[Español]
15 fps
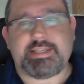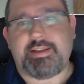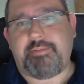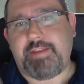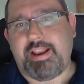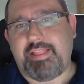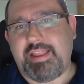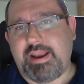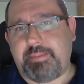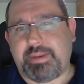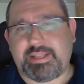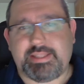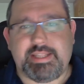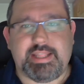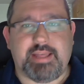al final de la
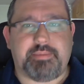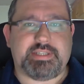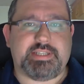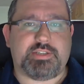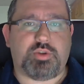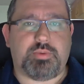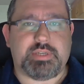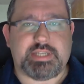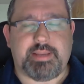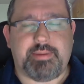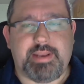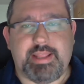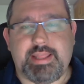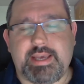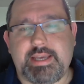partida si subes la
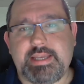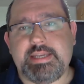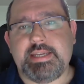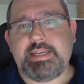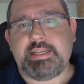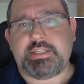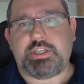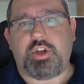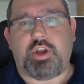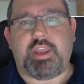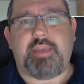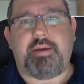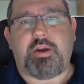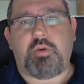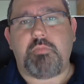habilidad, sino que
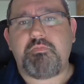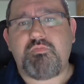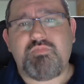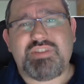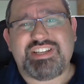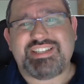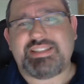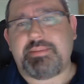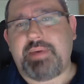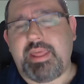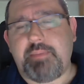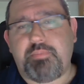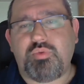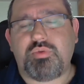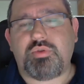lleva con un sistema de
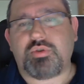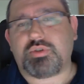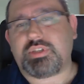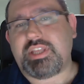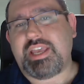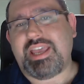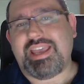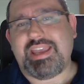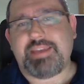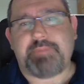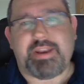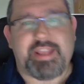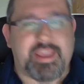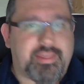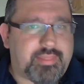puntos de
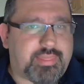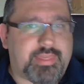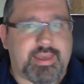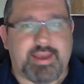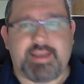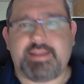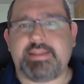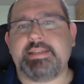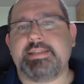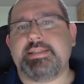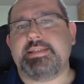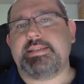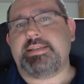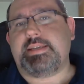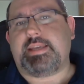experiencia
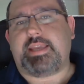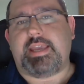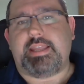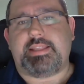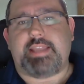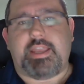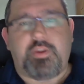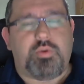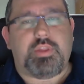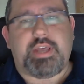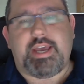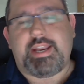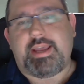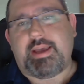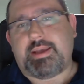que te
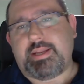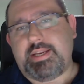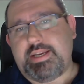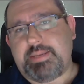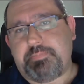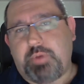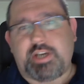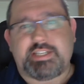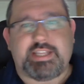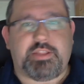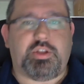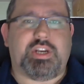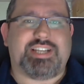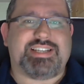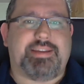ayudan a ir
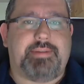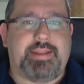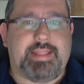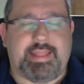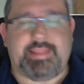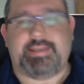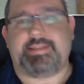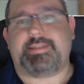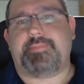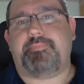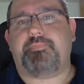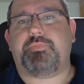progresando las habilidades.